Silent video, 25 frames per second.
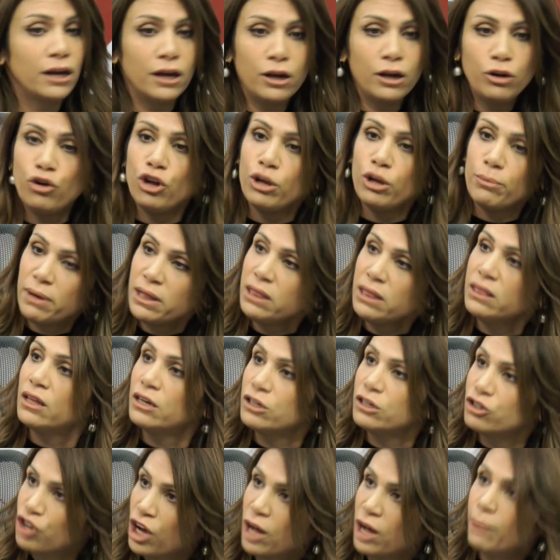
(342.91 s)
أنه
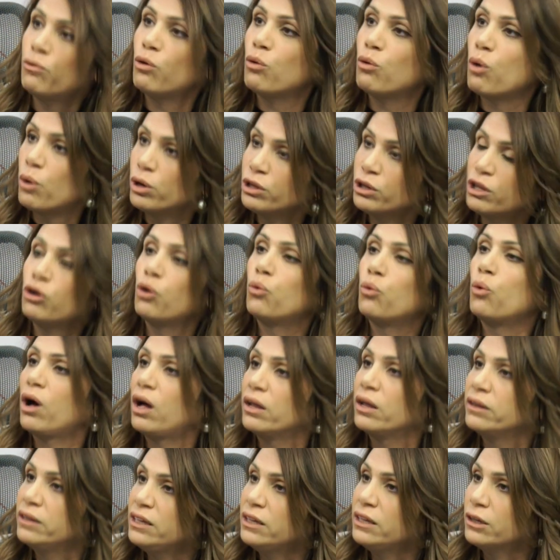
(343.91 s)
يمثل شعبه ووطنه
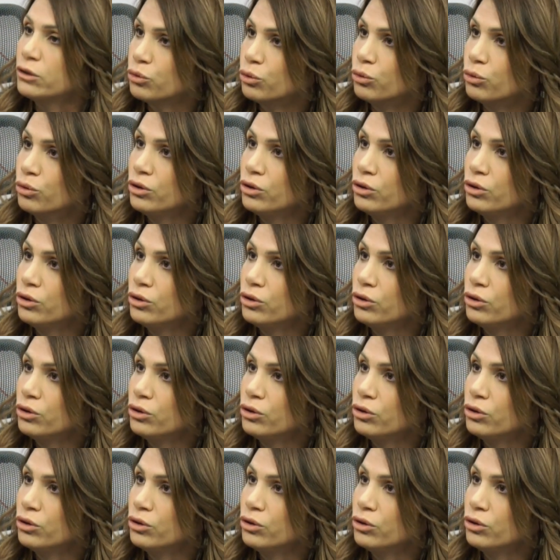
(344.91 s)
وقضيته